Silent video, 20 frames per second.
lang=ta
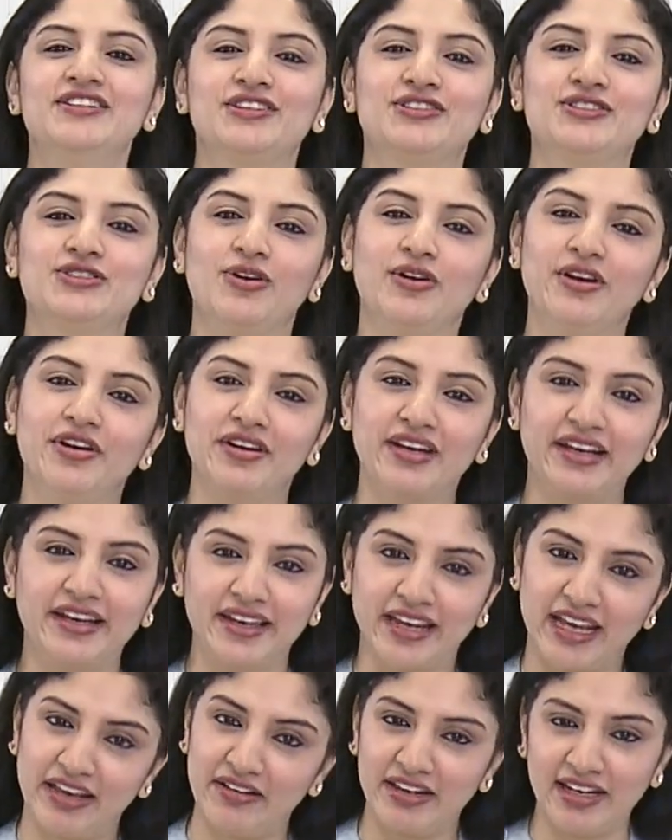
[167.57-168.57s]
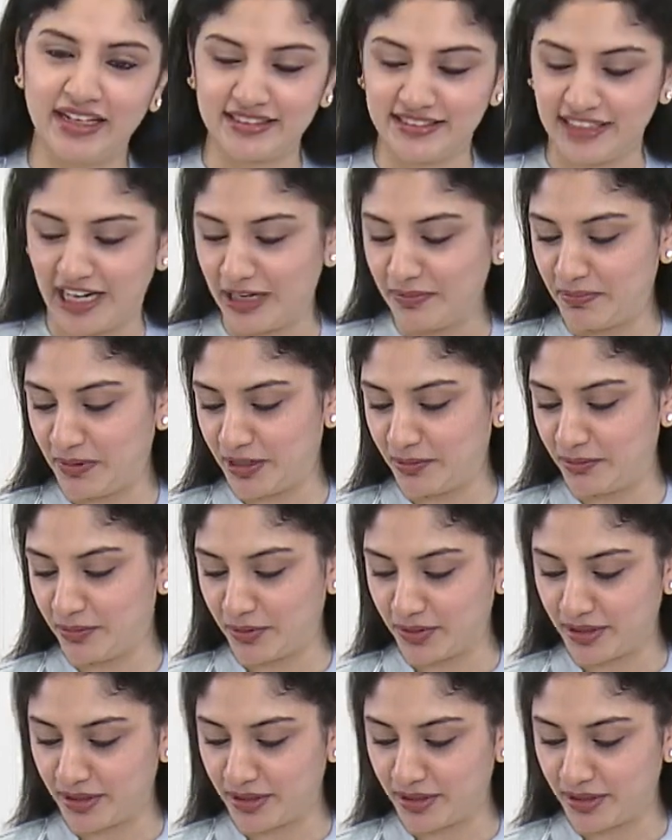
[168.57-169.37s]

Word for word: ஸோ சோலியோட கிரேவி நான் ஸ்டார்ட் பண்ண